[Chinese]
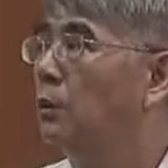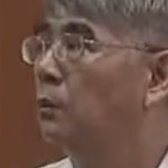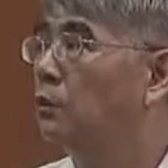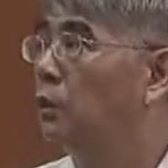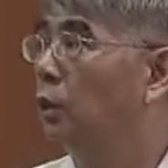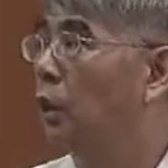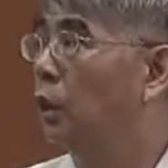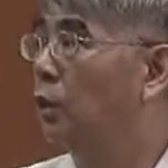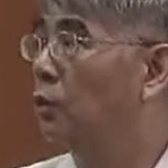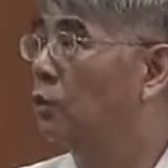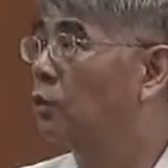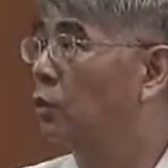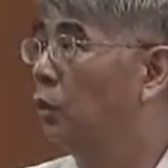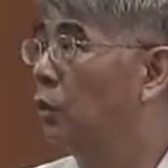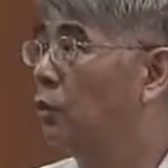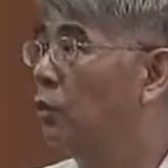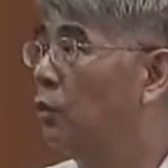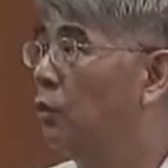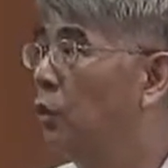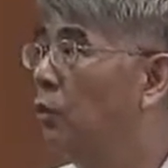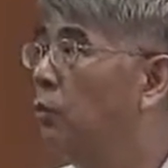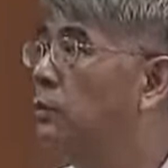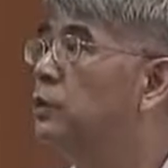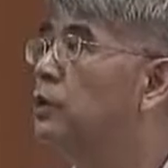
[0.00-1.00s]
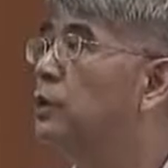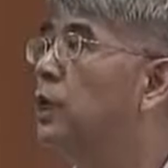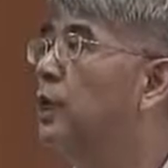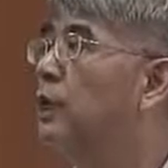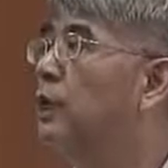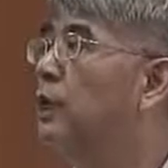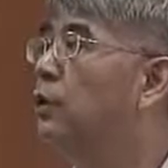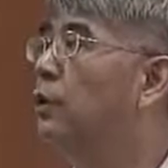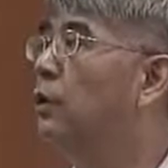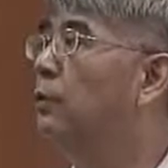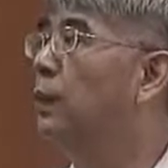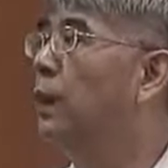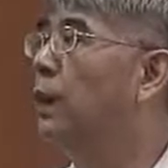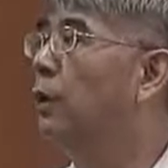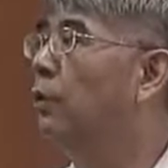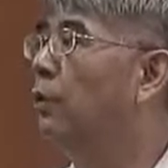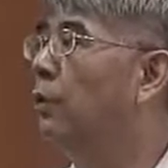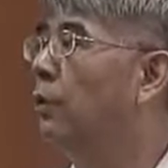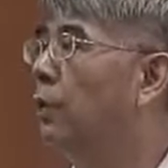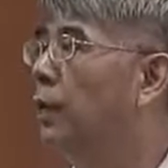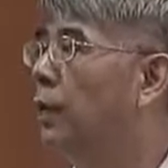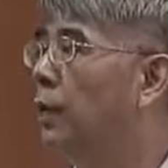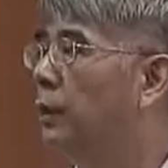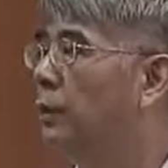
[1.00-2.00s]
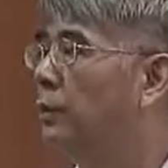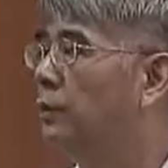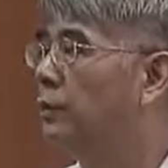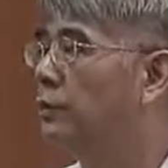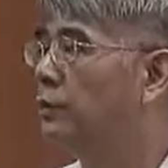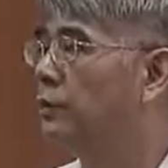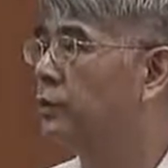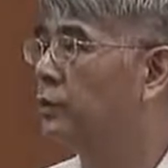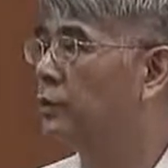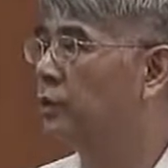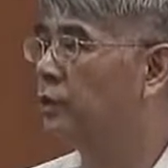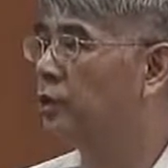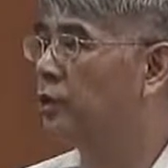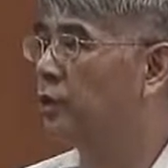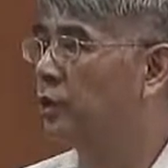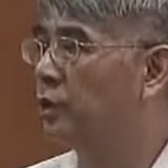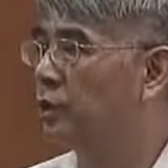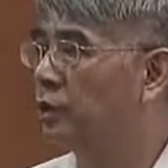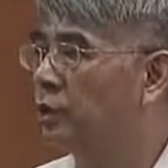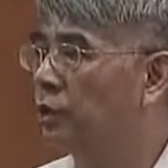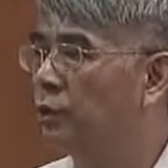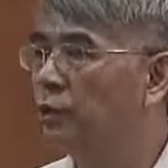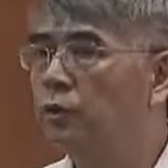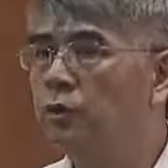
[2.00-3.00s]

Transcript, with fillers: 所以说我们相当有把握了。什么是